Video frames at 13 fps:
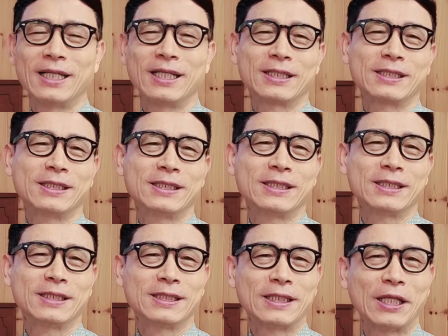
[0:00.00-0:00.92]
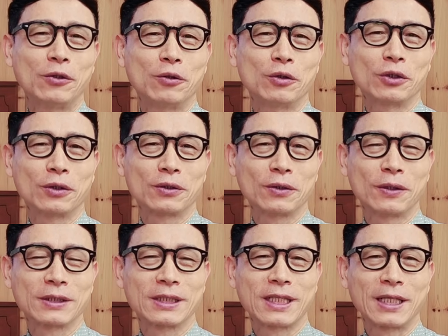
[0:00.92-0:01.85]
어, 그 내용은 어떤
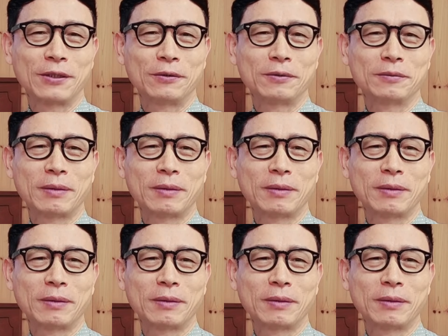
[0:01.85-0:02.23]
것일까요?